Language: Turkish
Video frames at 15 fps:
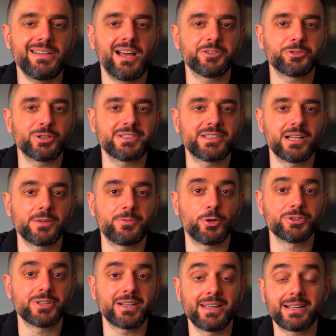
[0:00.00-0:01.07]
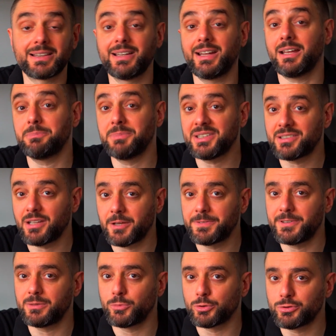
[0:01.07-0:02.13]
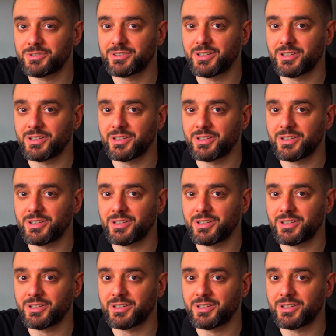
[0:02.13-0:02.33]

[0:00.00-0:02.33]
de Android telefonlara eklenen misafir modu